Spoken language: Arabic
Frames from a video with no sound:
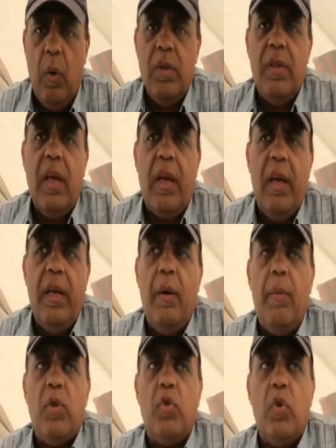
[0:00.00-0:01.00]
وزير
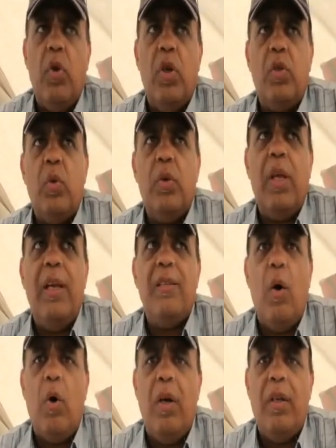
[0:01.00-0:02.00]
داخليه منصور عسوي ده اللي
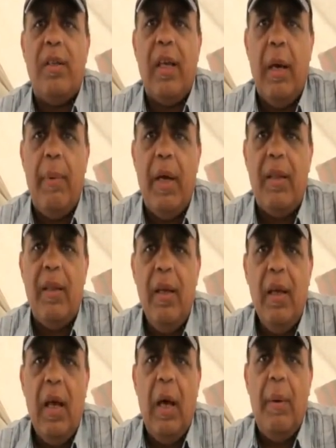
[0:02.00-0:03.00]
زور الانتخابات
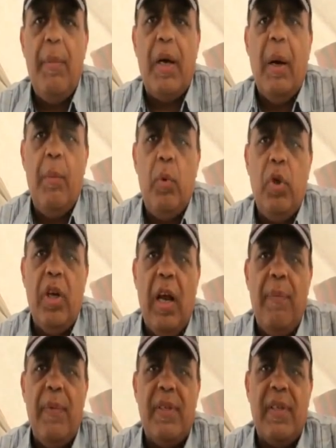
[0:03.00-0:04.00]
اما كان مدير
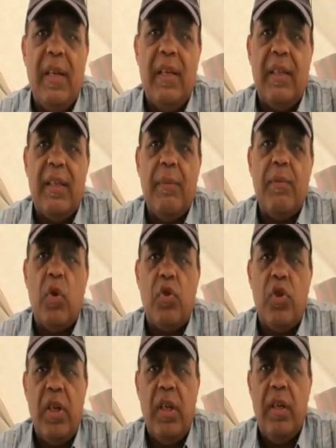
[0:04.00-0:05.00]
امن سنه
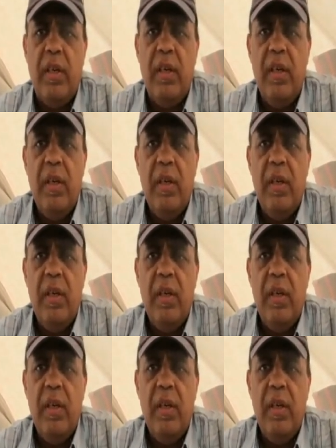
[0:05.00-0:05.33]
95